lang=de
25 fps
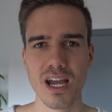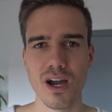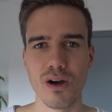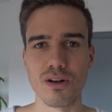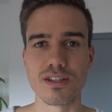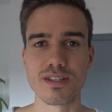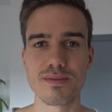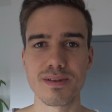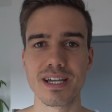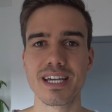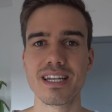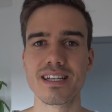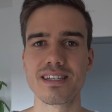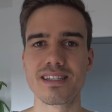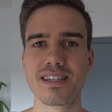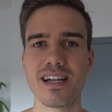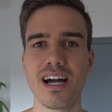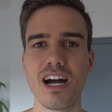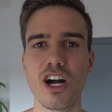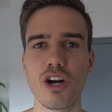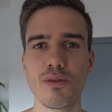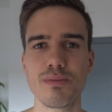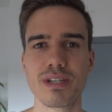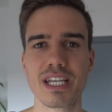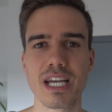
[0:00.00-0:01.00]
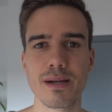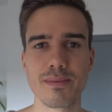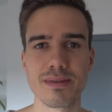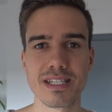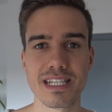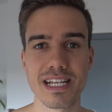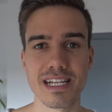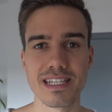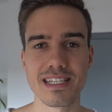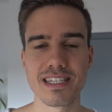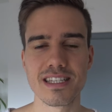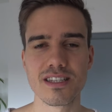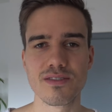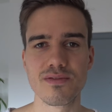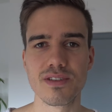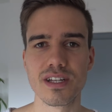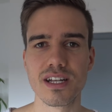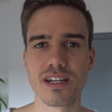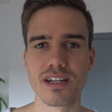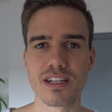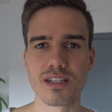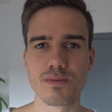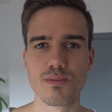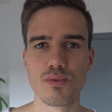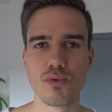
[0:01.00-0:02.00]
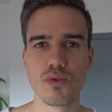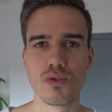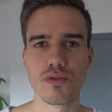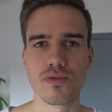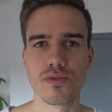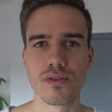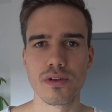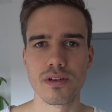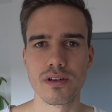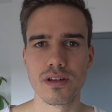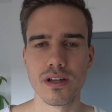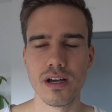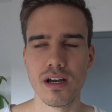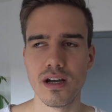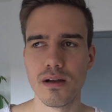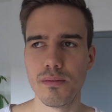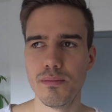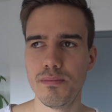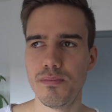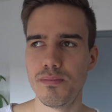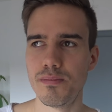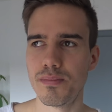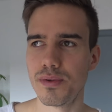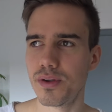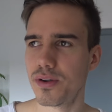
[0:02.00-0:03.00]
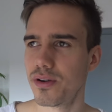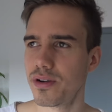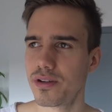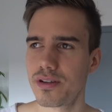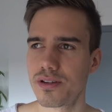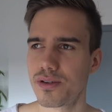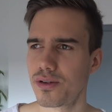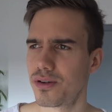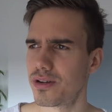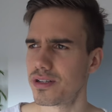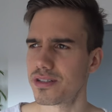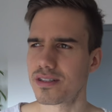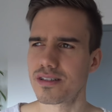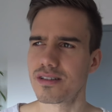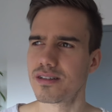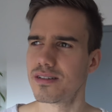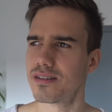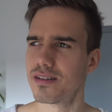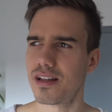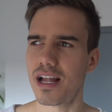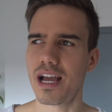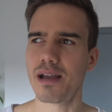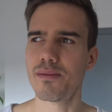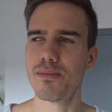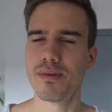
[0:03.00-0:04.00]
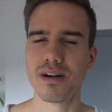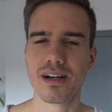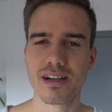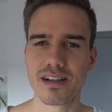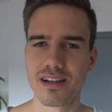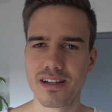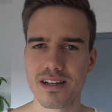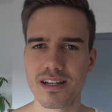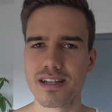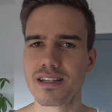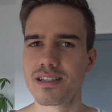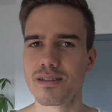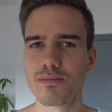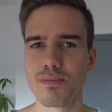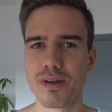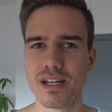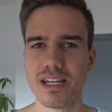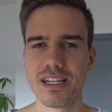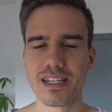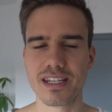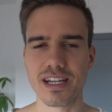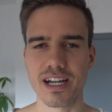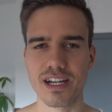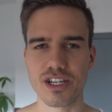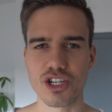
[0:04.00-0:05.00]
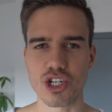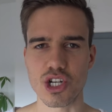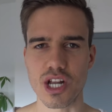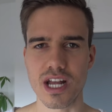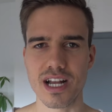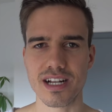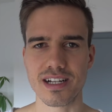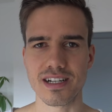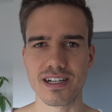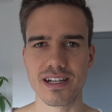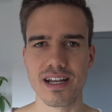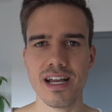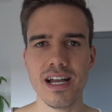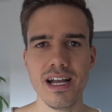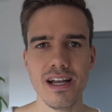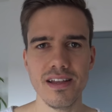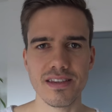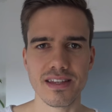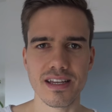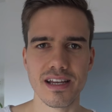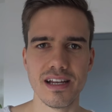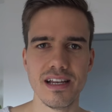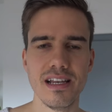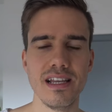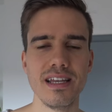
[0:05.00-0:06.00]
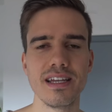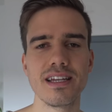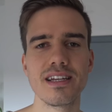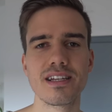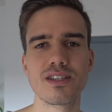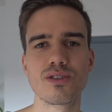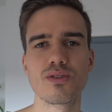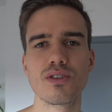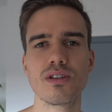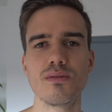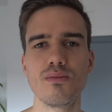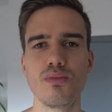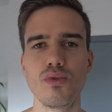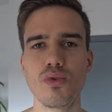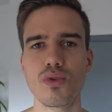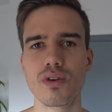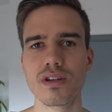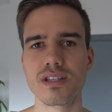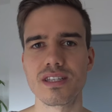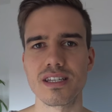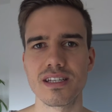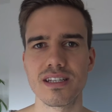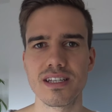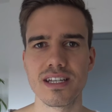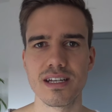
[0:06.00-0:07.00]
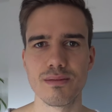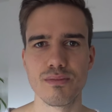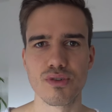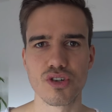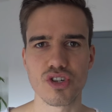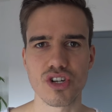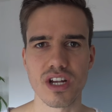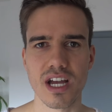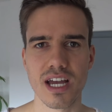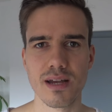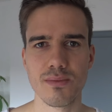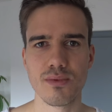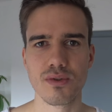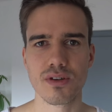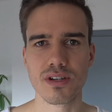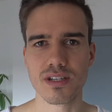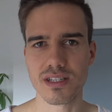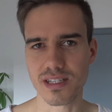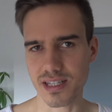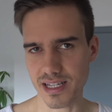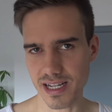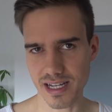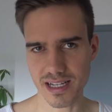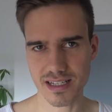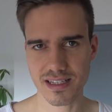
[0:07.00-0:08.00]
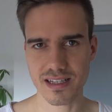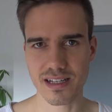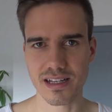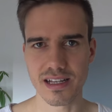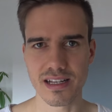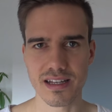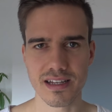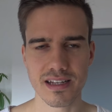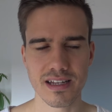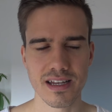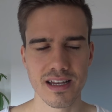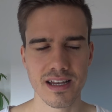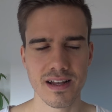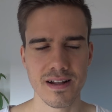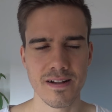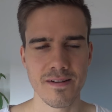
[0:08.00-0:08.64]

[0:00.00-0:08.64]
Und zwar geht es darum, ich habe jetzt letztens wieder das Buch von äh, Björn Thorsten Leimbach gelesen, Männlichkeit stärken. Der Link zu dem Buch ist in der Beschreibung, ist der erste Link